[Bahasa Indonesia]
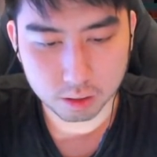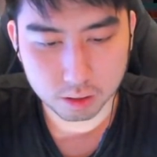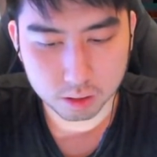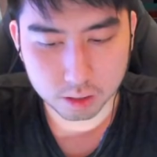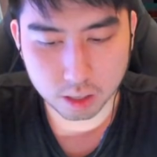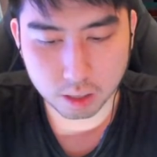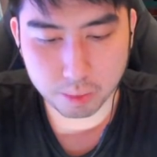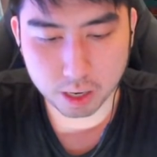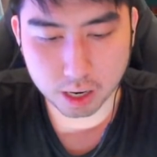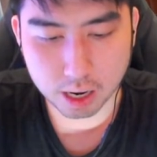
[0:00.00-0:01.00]
Skillnya
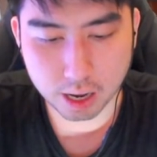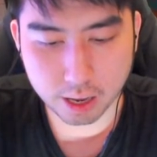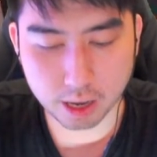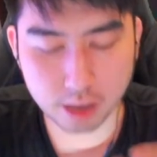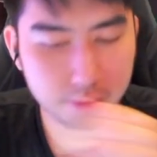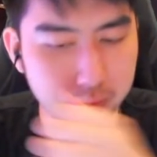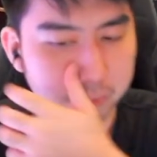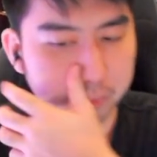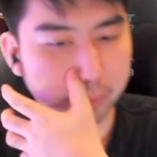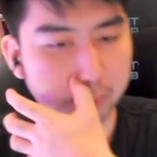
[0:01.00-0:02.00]
pindah ke Haya
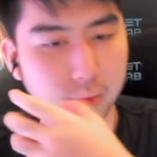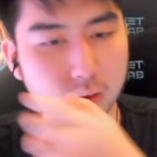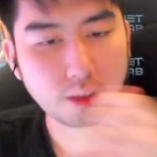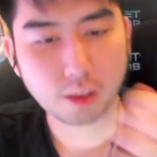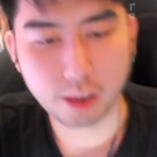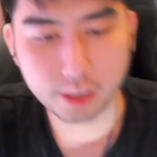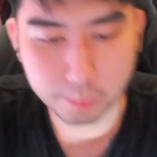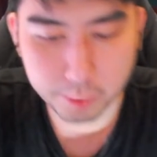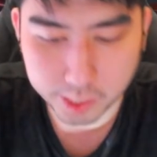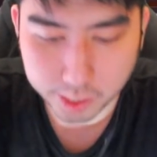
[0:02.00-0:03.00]
Oke okay,
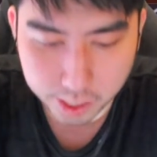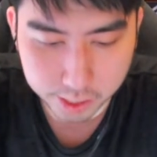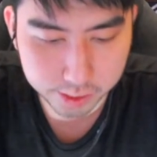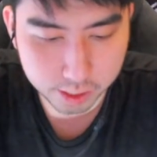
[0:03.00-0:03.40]
seperti ini guys ya